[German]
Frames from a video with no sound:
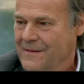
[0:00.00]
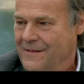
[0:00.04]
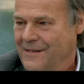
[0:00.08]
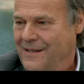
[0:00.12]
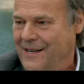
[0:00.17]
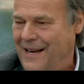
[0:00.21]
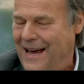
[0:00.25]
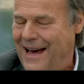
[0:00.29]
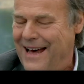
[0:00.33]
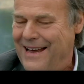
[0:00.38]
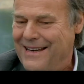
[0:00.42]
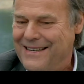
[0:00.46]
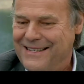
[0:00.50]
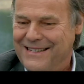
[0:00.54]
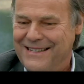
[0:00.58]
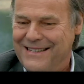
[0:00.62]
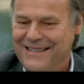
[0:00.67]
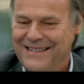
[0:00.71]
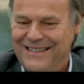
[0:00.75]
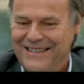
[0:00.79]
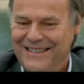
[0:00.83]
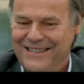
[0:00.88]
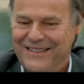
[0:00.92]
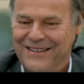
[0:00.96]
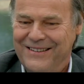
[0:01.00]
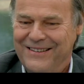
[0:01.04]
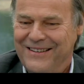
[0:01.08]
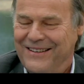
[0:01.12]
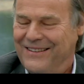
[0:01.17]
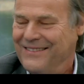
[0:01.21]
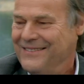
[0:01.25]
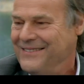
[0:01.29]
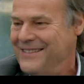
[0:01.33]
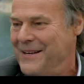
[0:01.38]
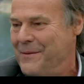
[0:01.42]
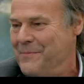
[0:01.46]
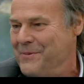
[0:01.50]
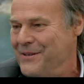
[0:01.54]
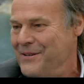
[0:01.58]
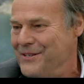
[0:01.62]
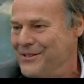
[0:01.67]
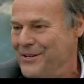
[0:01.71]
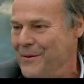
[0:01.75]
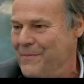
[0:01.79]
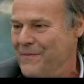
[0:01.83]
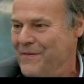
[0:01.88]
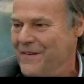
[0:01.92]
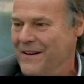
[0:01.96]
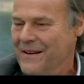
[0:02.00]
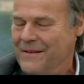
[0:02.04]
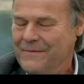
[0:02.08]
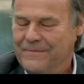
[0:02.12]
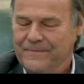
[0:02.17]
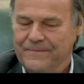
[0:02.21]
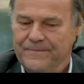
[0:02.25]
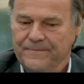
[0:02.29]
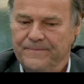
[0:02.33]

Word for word: Draht, Teppichklopfer.